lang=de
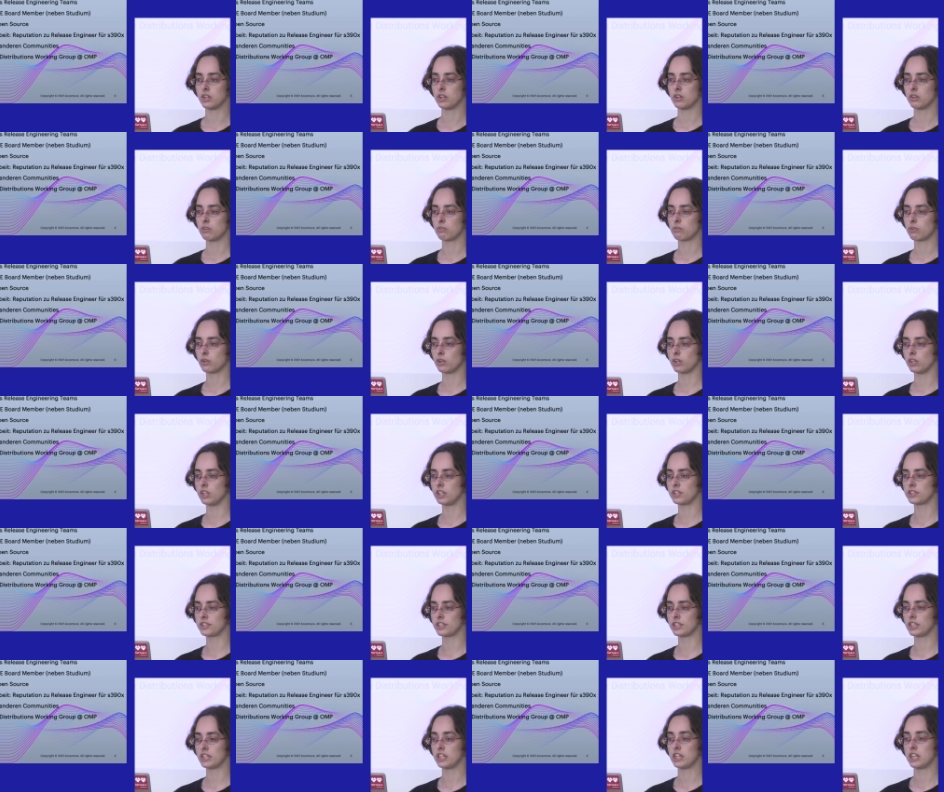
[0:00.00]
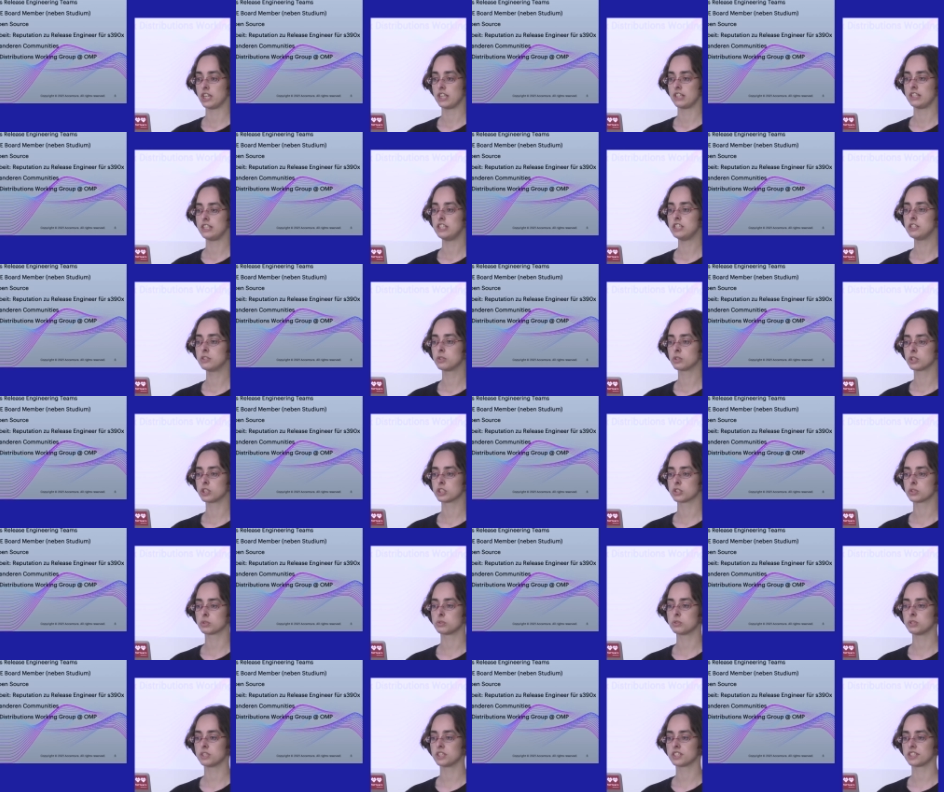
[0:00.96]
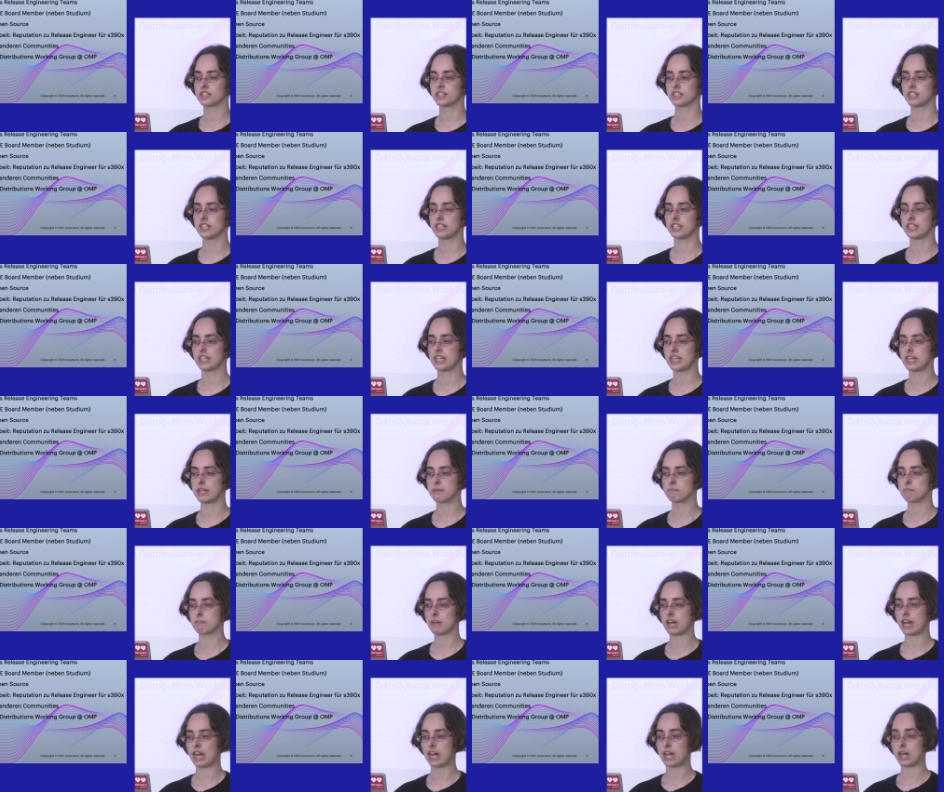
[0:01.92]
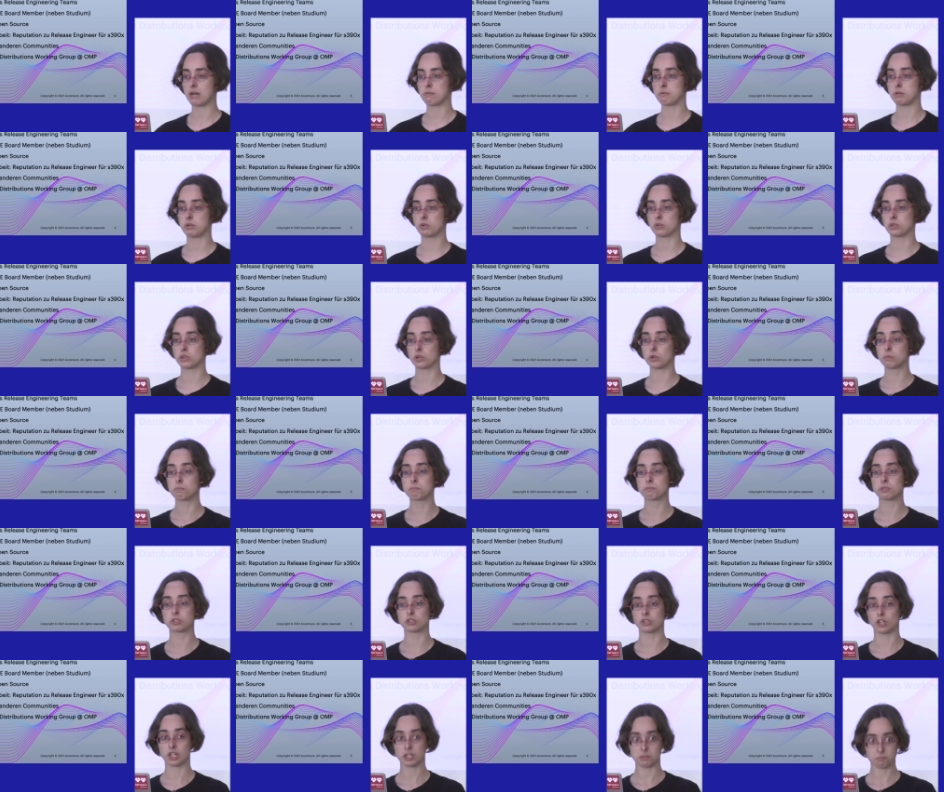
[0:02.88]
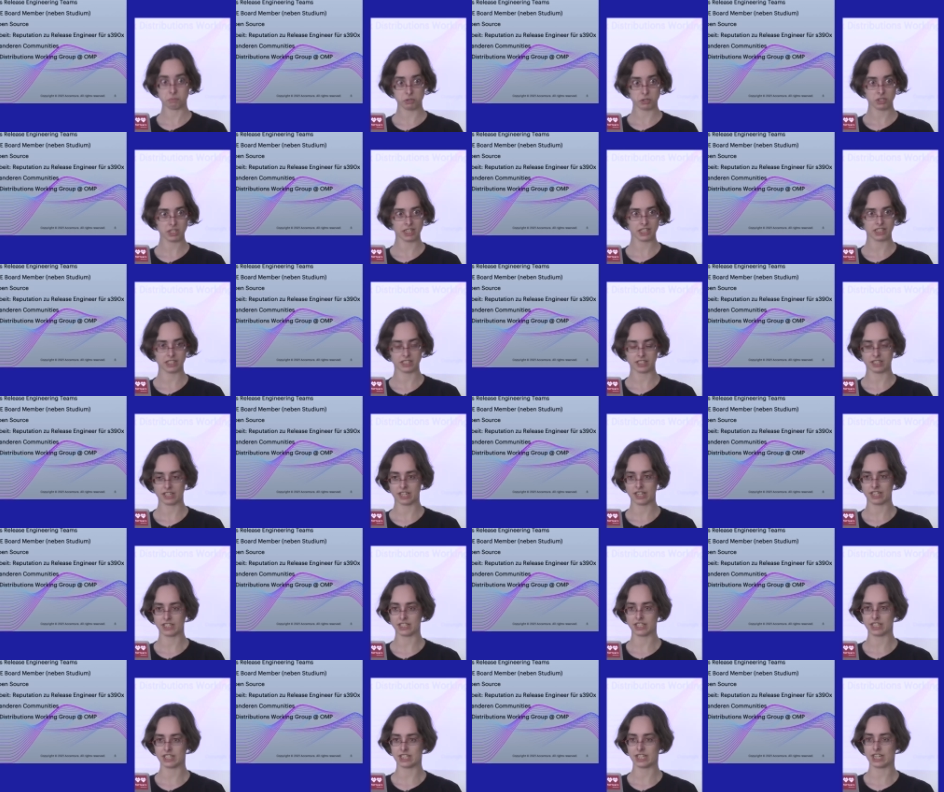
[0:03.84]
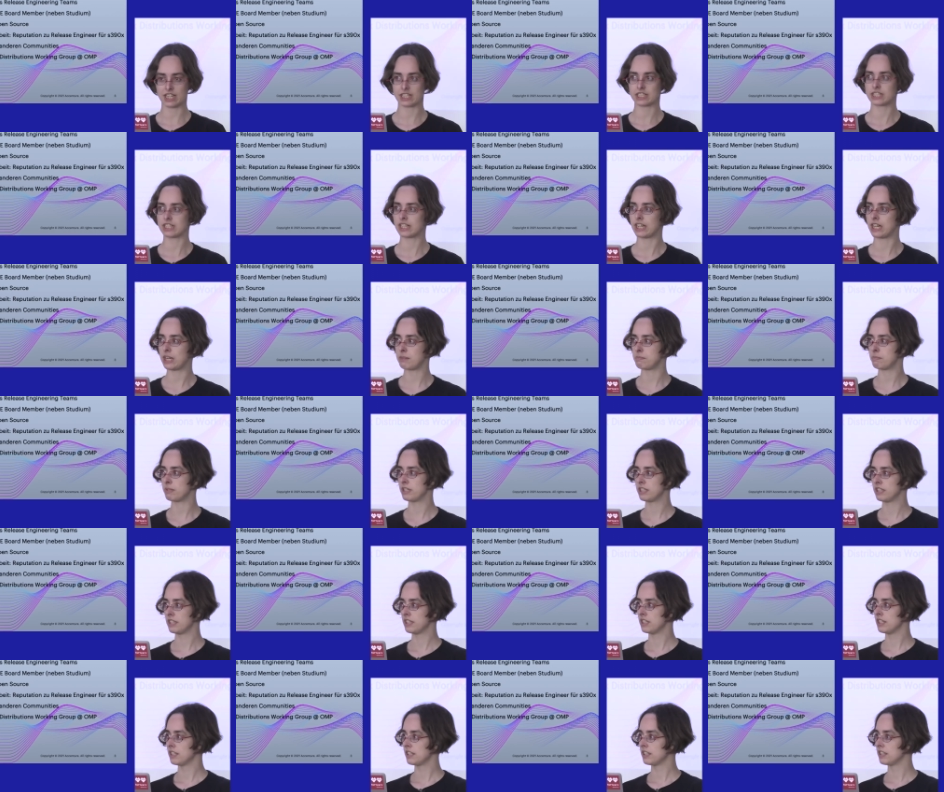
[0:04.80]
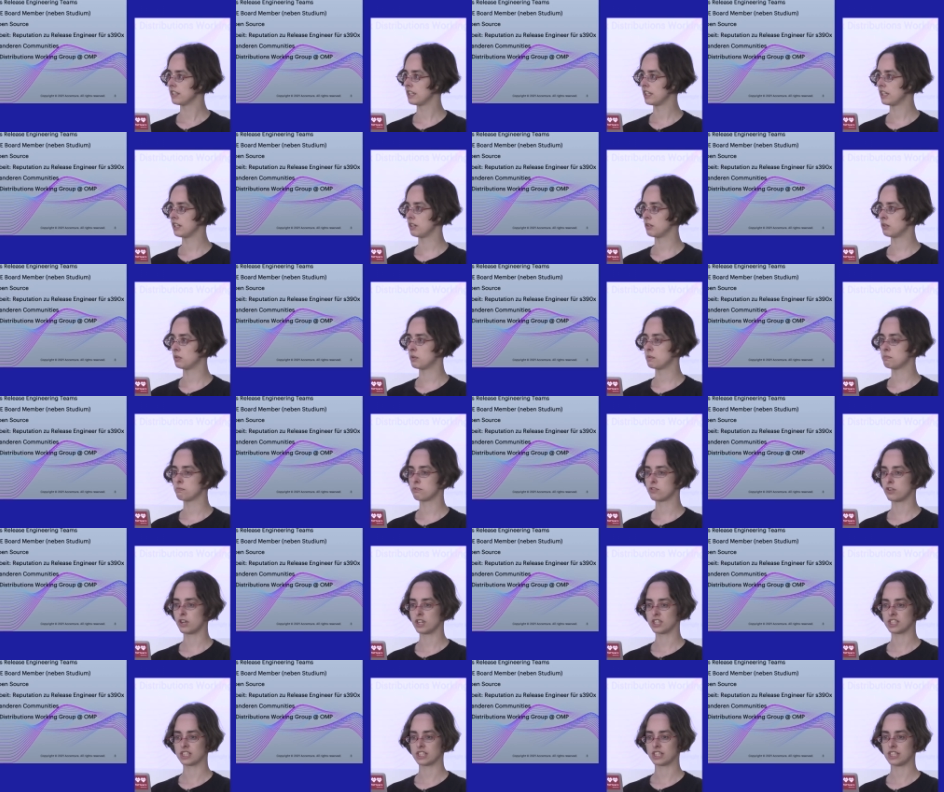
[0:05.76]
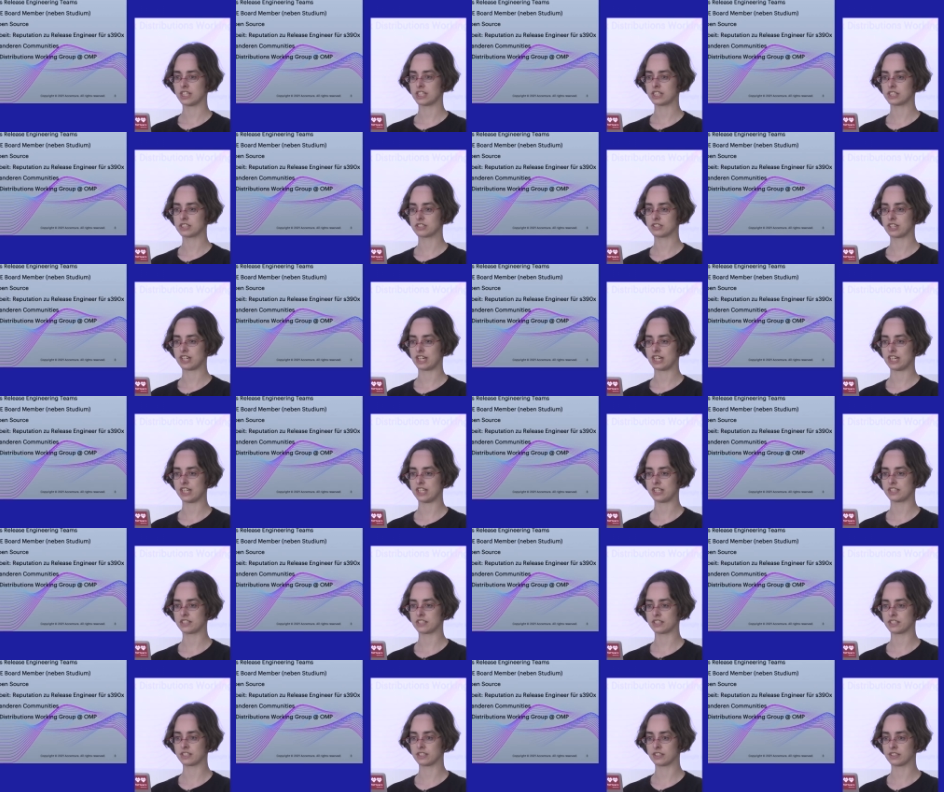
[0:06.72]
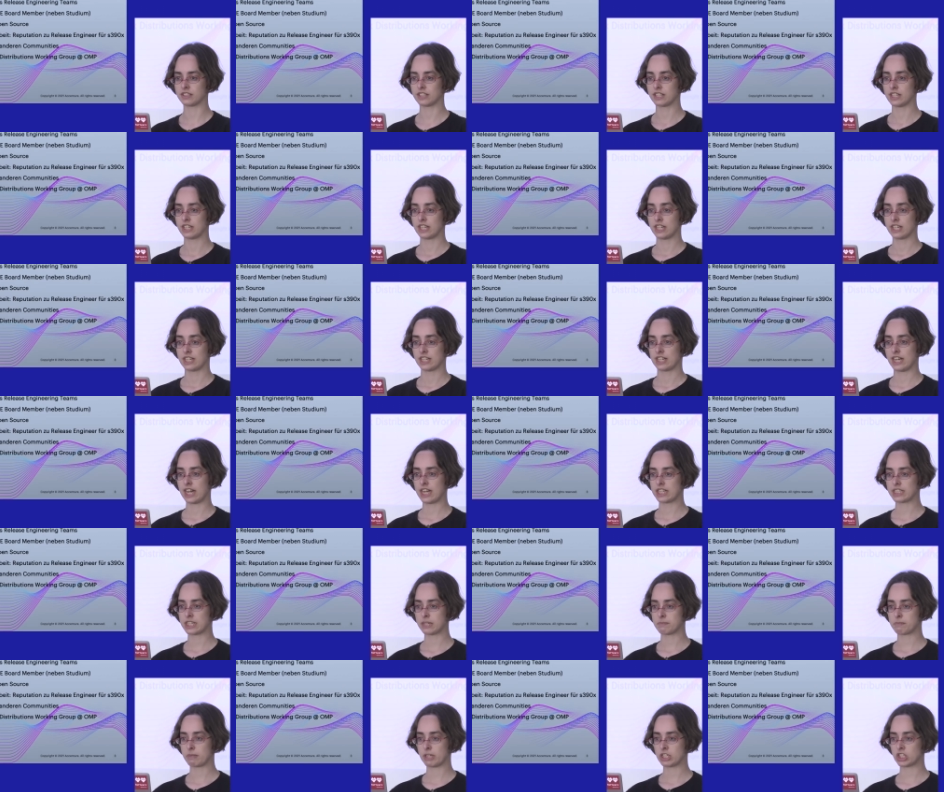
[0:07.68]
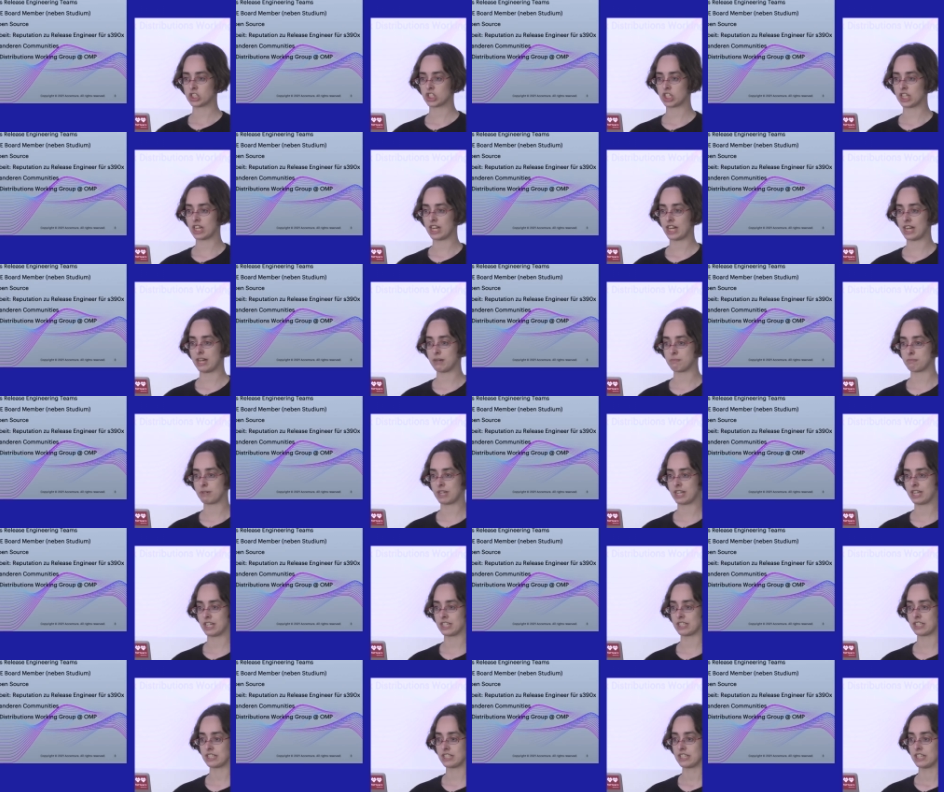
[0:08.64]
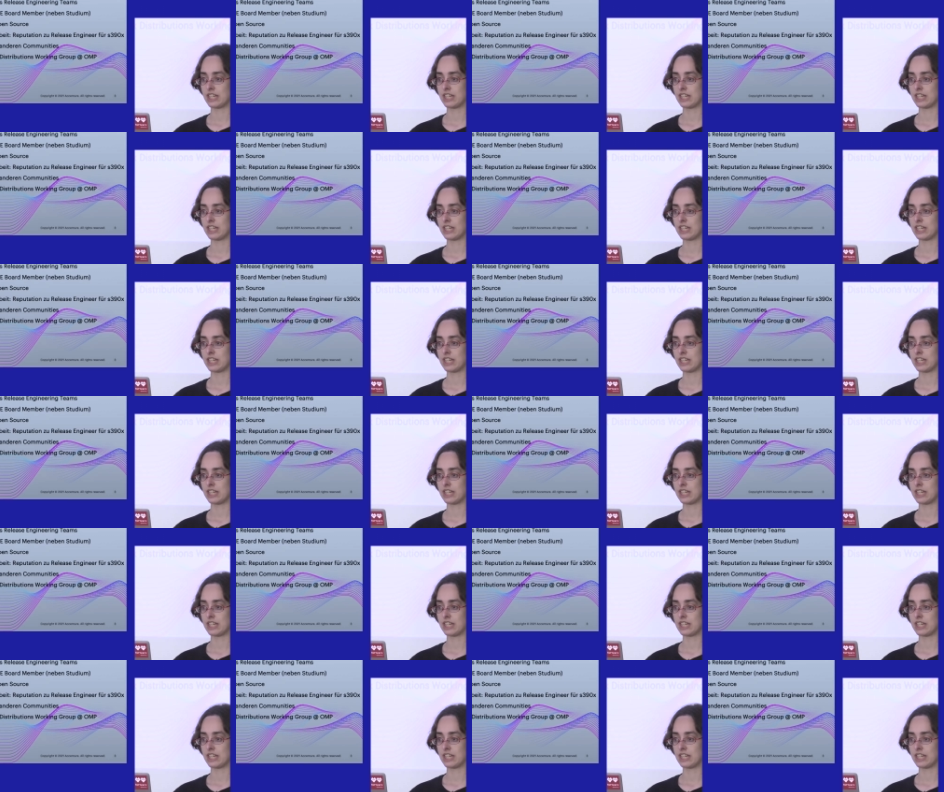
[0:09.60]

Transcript: wollte, Linux-Kurse gegeben habe und Open-Source-Projekte eingeladen habe, äh, um Vorträge zu halten. Nach der Bachelorarbeit